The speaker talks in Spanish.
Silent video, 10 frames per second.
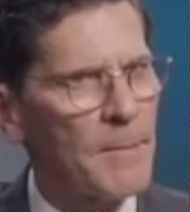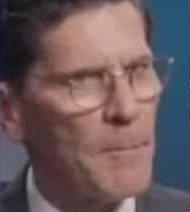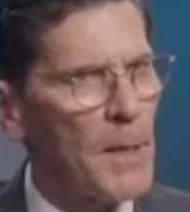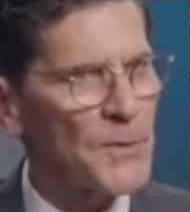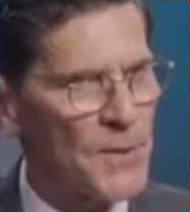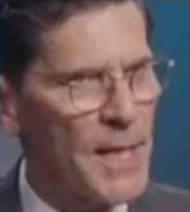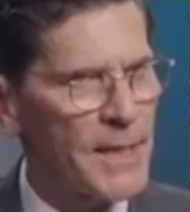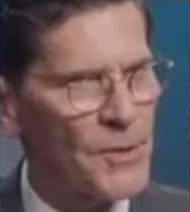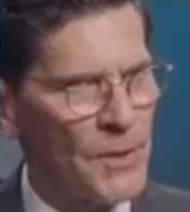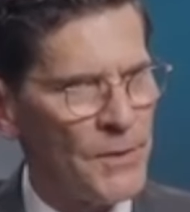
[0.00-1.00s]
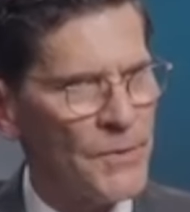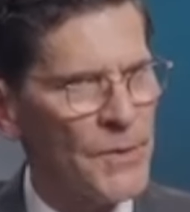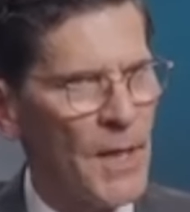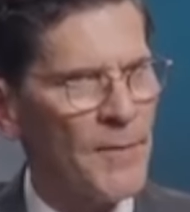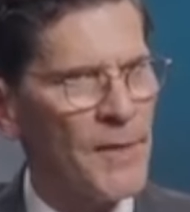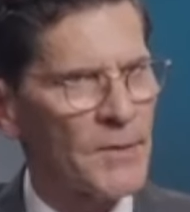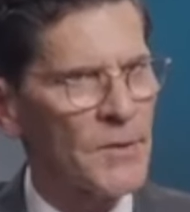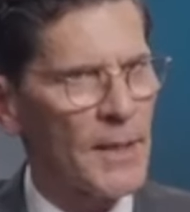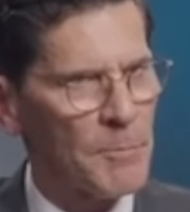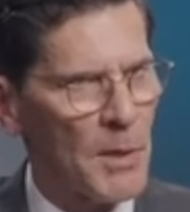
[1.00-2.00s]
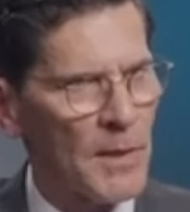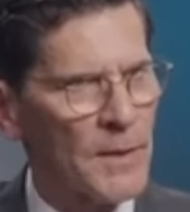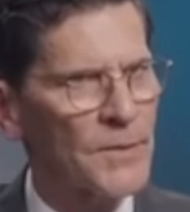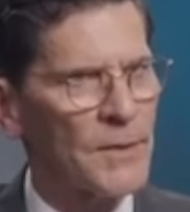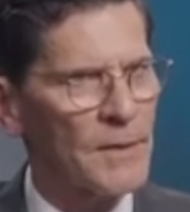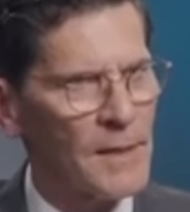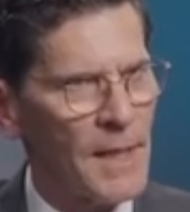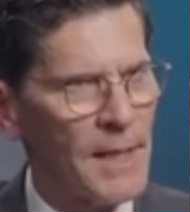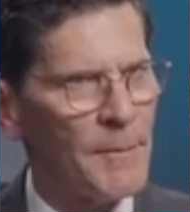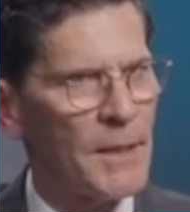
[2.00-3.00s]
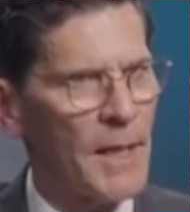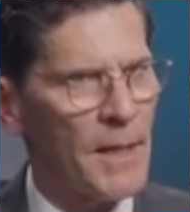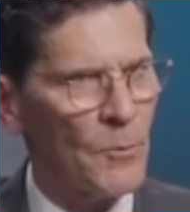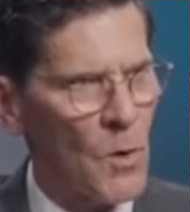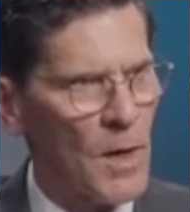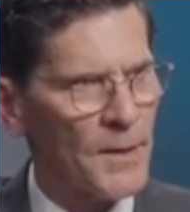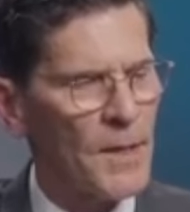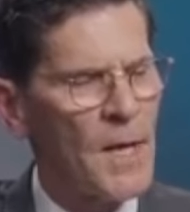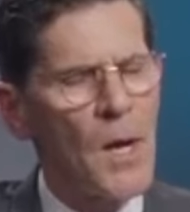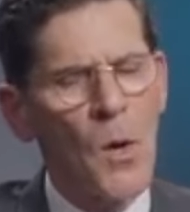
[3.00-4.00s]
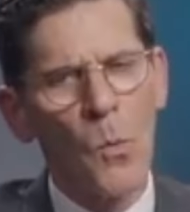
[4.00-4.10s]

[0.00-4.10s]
y la mayoría de las naciones en cosas como parques, clima y agua.